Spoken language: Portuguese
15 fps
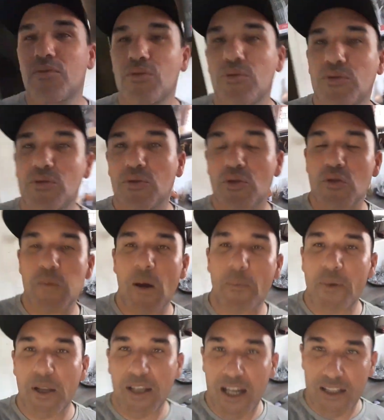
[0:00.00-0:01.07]
do, do
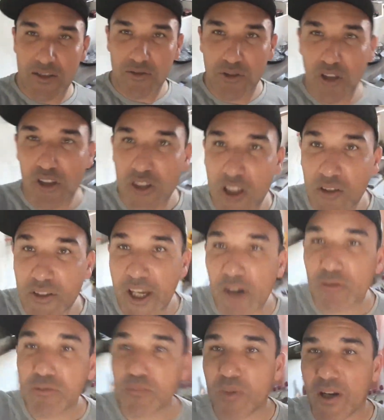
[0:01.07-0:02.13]
despapelado tudo, não
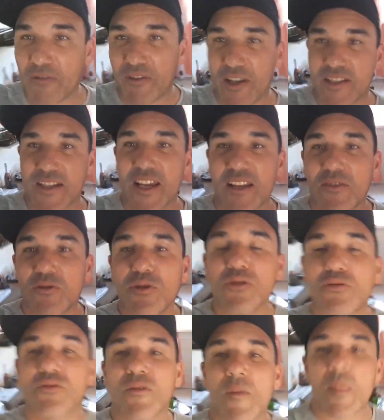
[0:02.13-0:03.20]
deu pra fazer
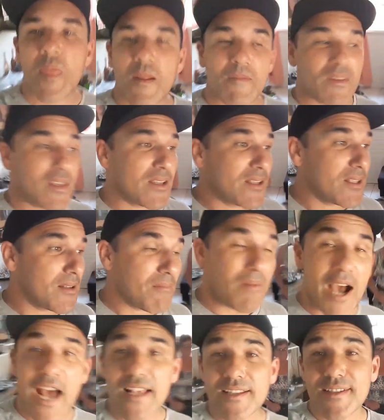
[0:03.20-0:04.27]
tudo.
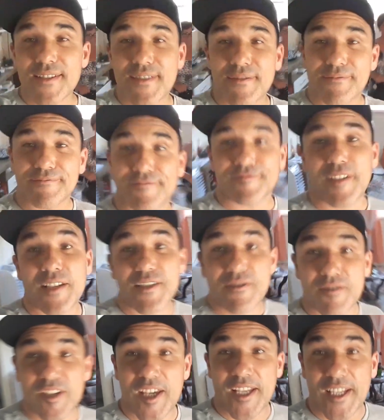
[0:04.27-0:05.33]
Mas, fazer
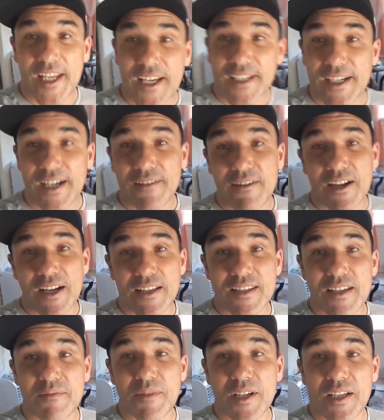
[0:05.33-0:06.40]
o que, né? Agora na
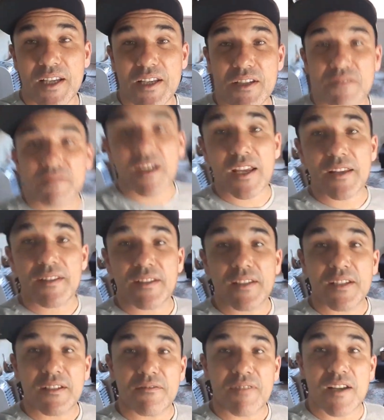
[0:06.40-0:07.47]
semana a gente vai
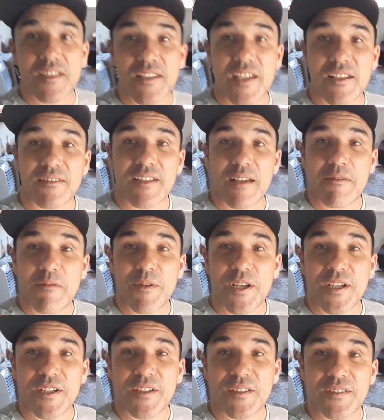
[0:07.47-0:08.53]
fazendo, né,
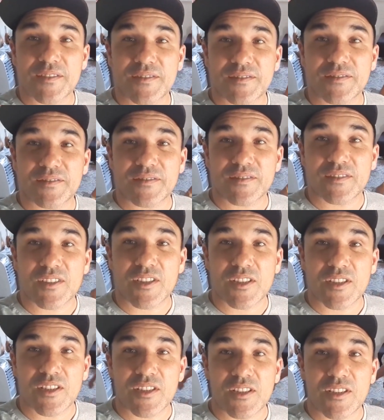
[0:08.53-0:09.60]
mamãe? Com
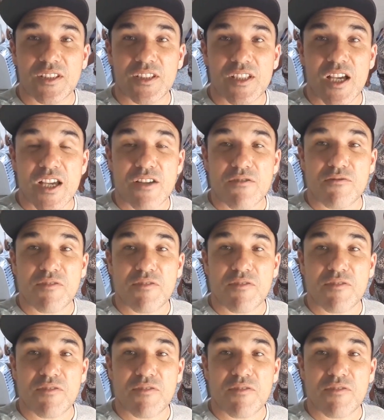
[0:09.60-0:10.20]
certeza. E daí o